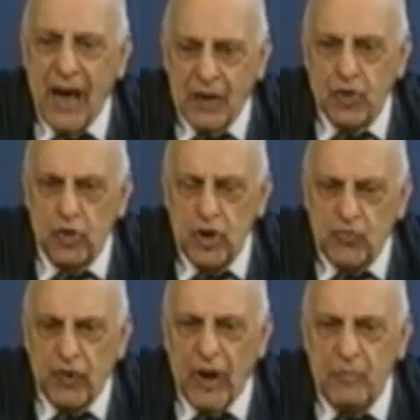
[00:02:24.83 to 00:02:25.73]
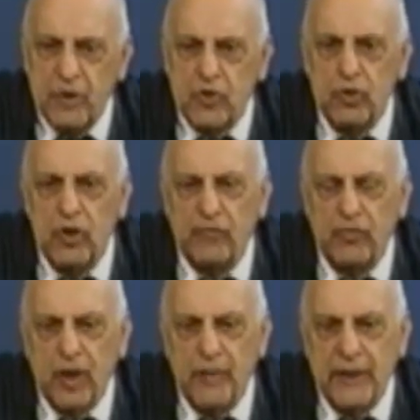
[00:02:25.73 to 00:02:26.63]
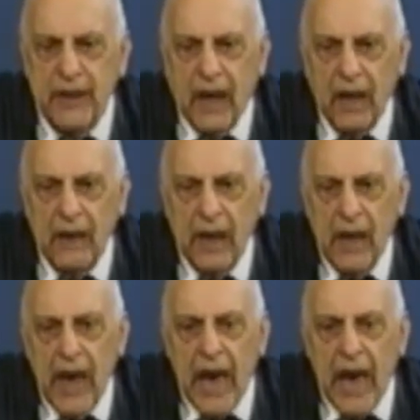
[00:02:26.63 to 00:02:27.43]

soddisfare i bisogni fondamentali.